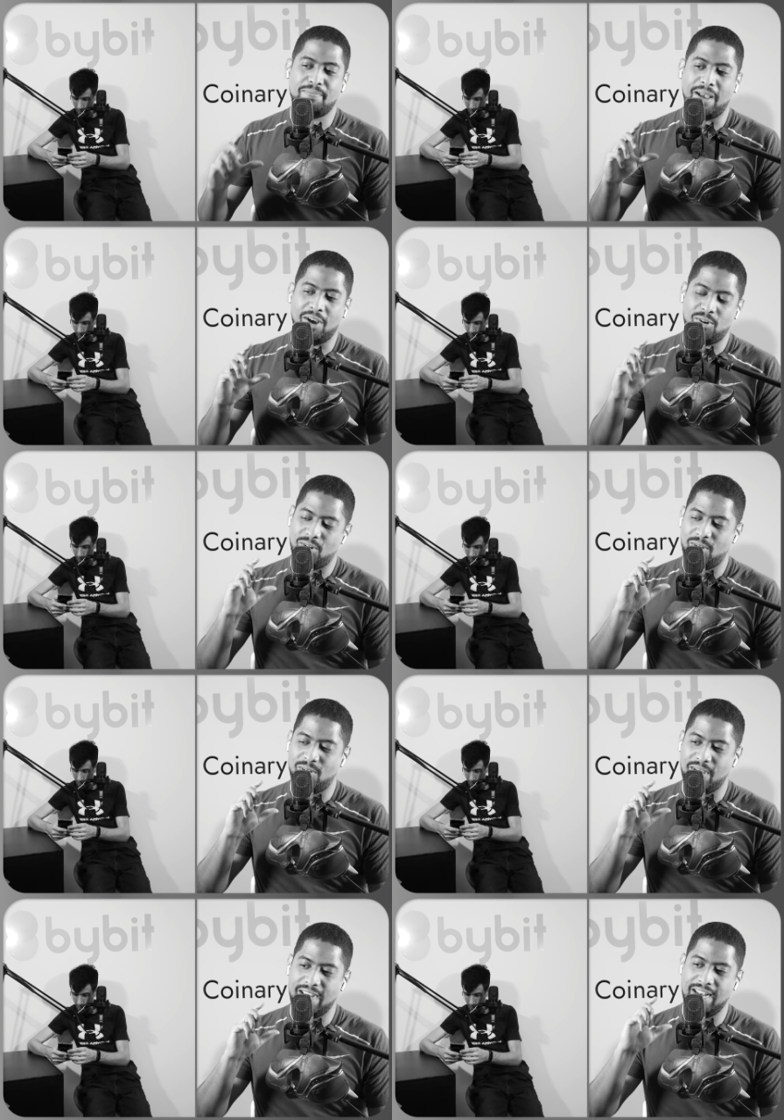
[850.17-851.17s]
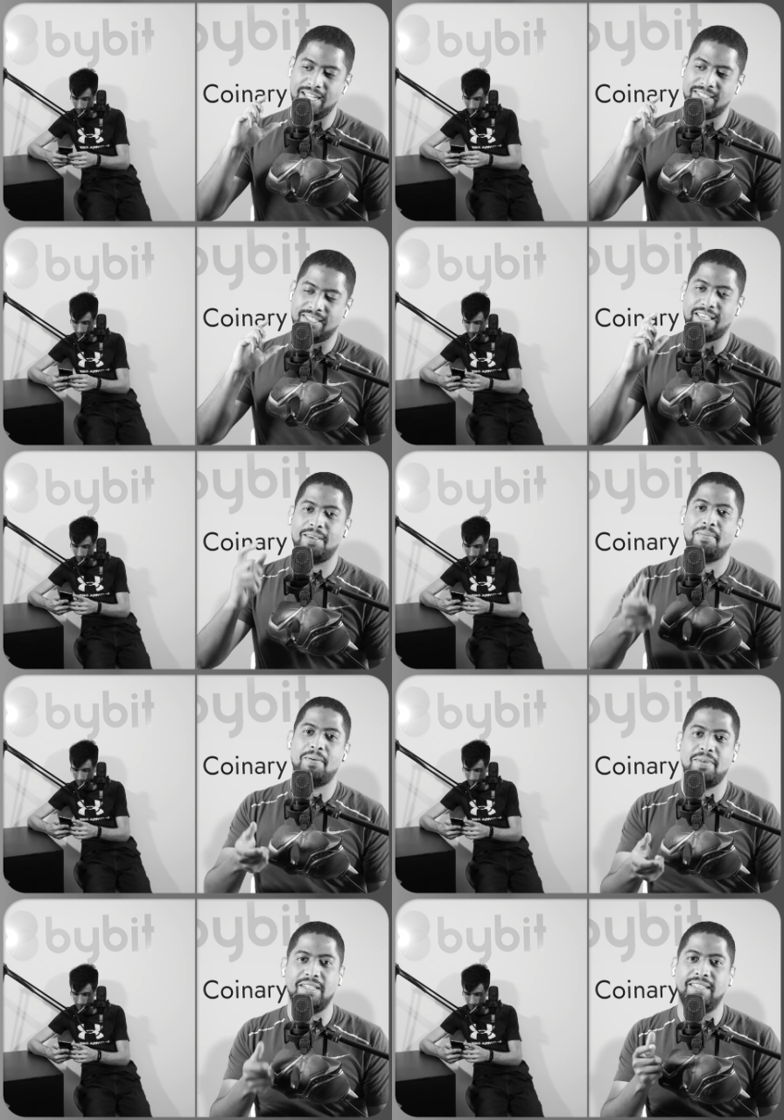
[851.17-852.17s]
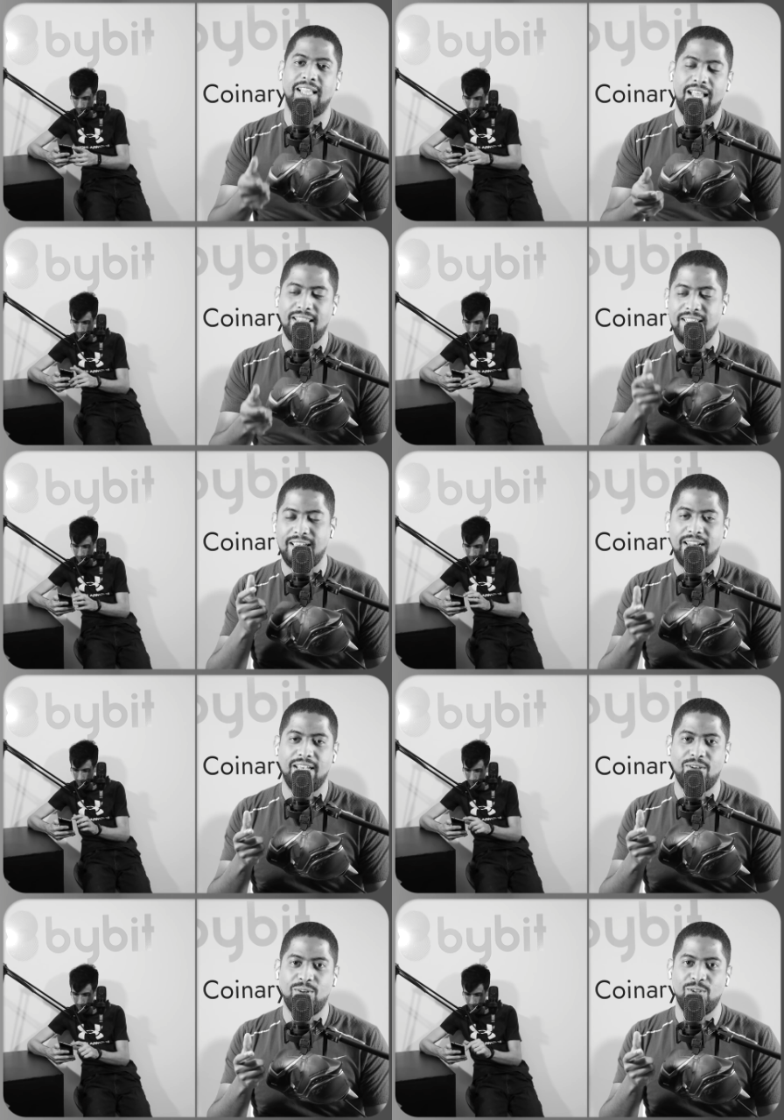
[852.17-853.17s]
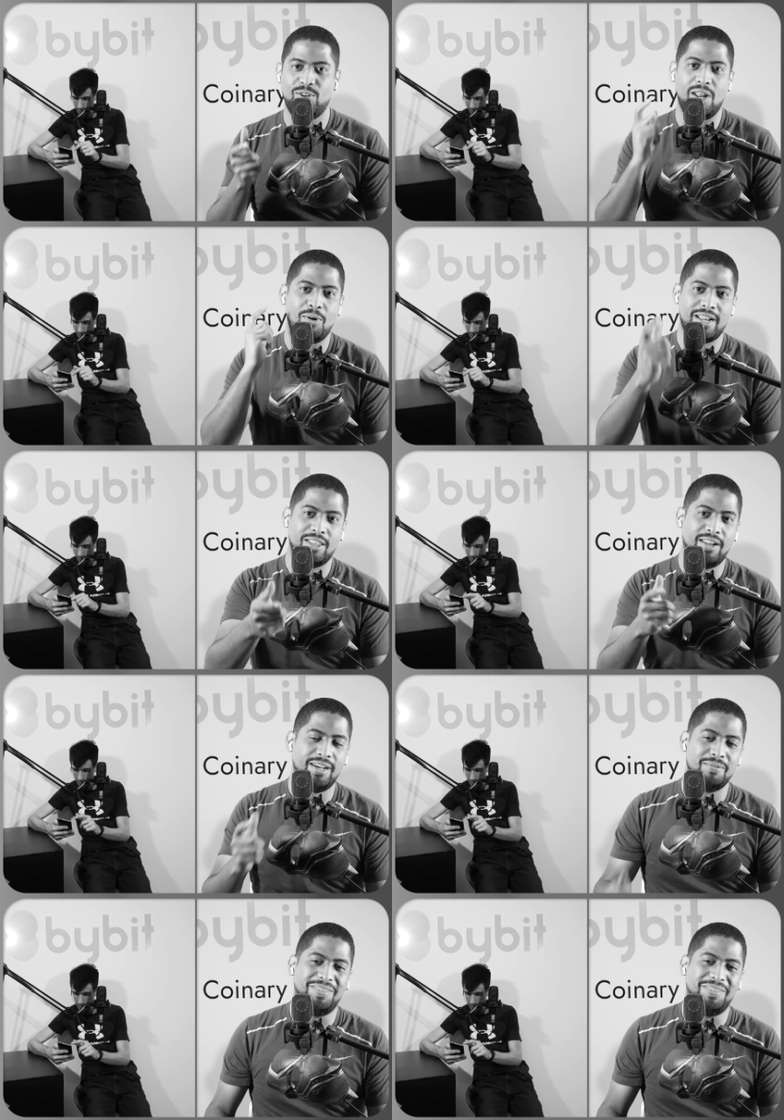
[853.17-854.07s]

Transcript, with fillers: bajo el esquema mental de Alejo, yo la voy ganando a Alejo.